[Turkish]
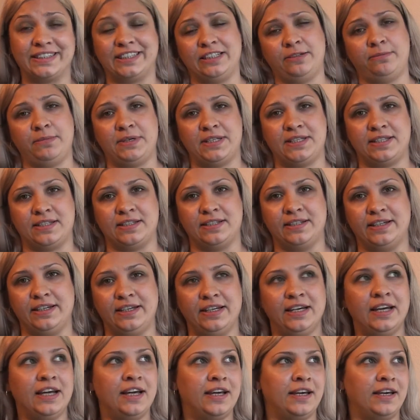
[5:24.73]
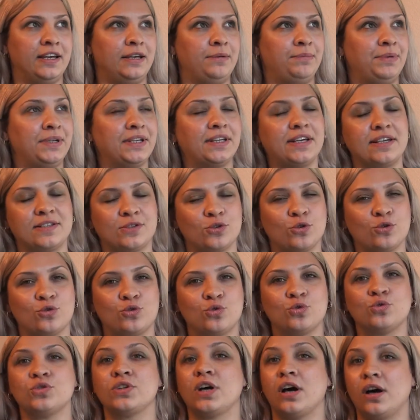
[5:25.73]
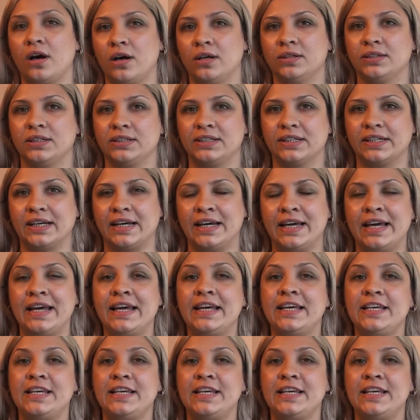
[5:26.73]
kıymetini e, bir kez olsun daha anladık.